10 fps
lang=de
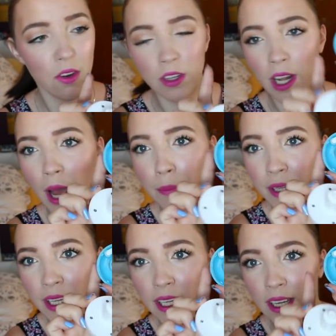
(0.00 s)
Und dann habt
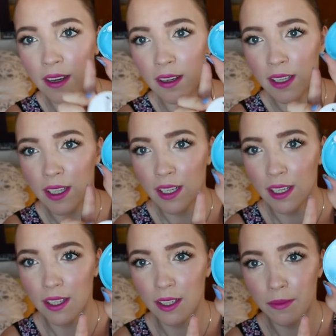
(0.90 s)
ihr hier
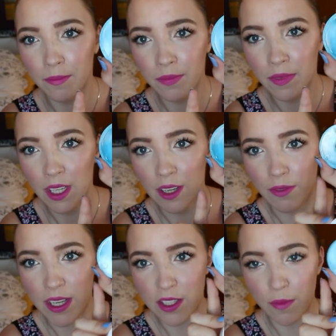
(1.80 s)
ähm,
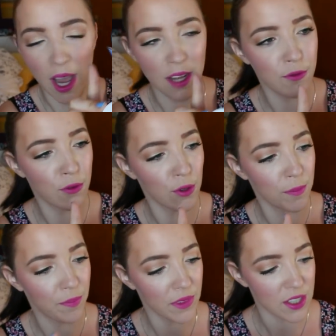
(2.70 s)
was zum
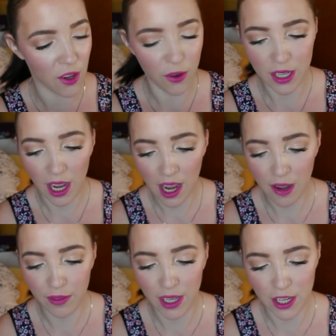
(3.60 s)
Einfüllen. So, und da
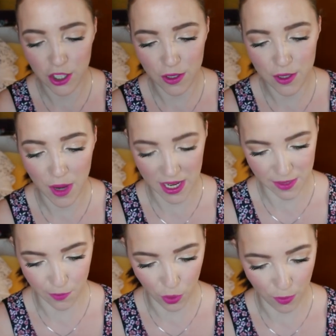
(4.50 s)
kamen wir dann schon zum
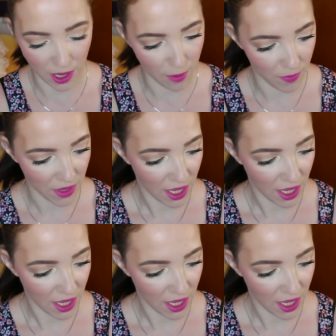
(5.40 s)
ersten Problem.